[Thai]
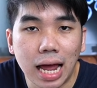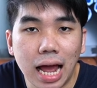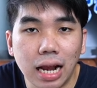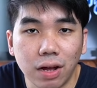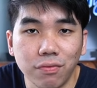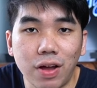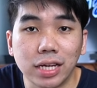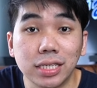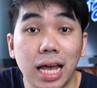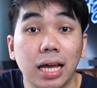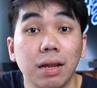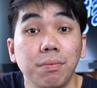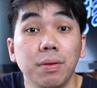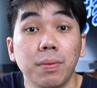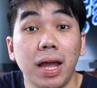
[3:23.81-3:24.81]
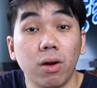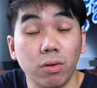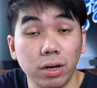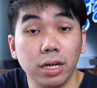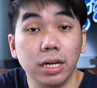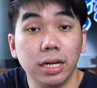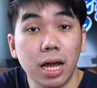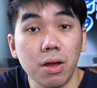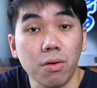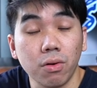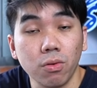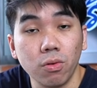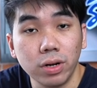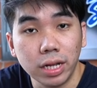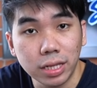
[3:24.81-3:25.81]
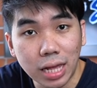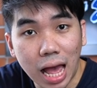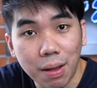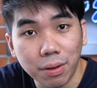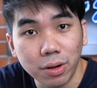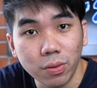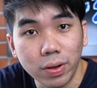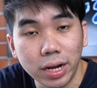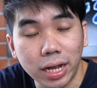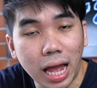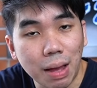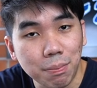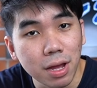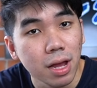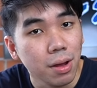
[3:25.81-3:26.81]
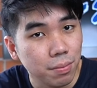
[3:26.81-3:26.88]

ได้แล้วก็ฝากแชร์คลิปนี้ไปให้คนอื่นได้รู้ได้ทราบกันด้วยนะครับ